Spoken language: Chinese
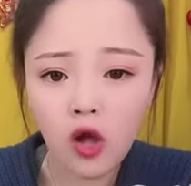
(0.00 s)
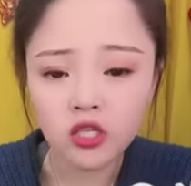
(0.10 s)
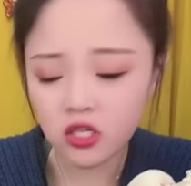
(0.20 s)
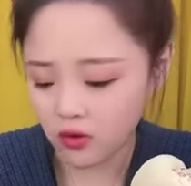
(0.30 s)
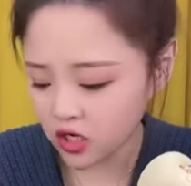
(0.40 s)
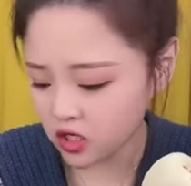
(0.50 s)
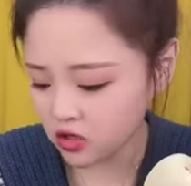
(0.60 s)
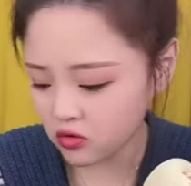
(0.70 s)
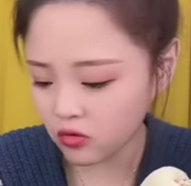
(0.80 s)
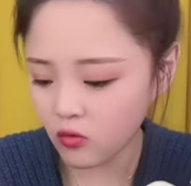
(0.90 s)
喜欢吃
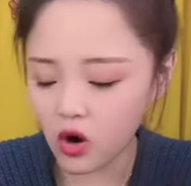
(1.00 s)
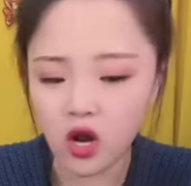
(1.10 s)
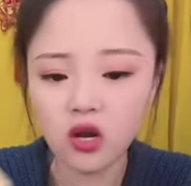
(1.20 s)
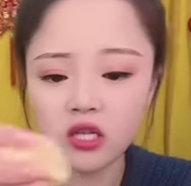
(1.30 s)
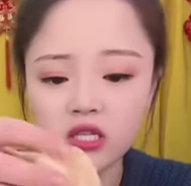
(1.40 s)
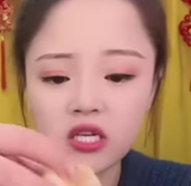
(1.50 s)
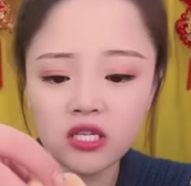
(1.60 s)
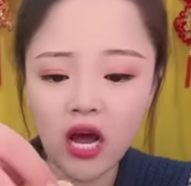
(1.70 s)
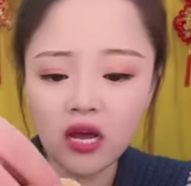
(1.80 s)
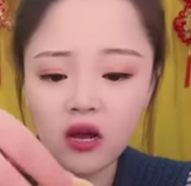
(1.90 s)
这种果粒的，你自己
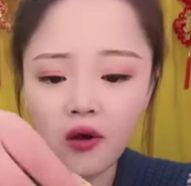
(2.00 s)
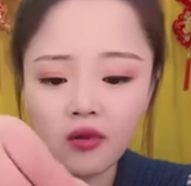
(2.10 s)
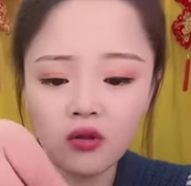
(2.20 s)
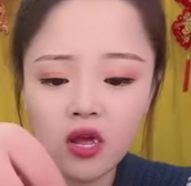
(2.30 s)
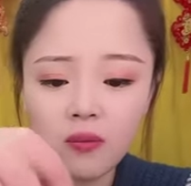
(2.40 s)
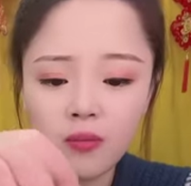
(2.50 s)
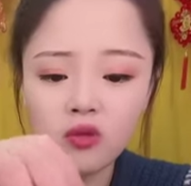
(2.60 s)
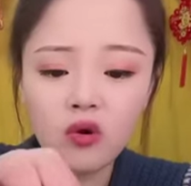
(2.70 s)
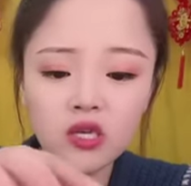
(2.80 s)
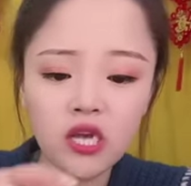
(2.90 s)
加一个，老铁，没
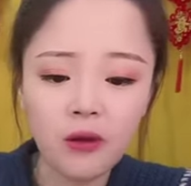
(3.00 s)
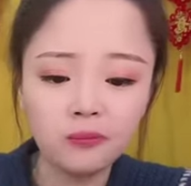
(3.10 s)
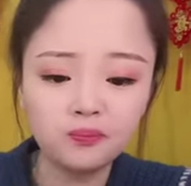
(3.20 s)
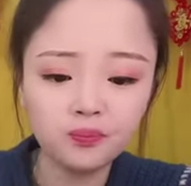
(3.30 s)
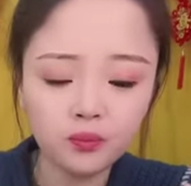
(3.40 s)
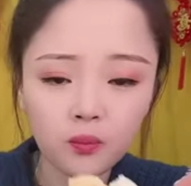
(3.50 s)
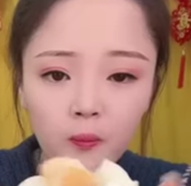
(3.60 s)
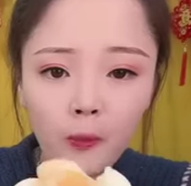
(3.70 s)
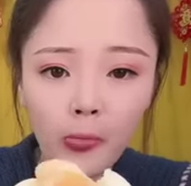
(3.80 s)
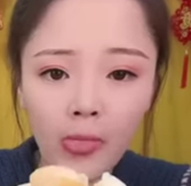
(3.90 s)
多少钱，
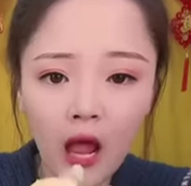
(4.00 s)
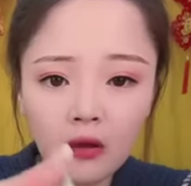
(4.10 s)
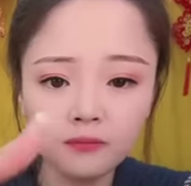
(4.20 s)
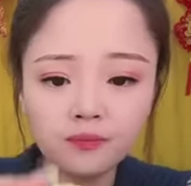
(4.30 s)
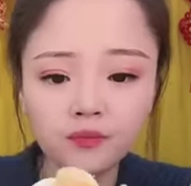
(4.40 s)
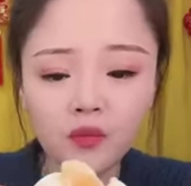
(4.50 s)
嗯。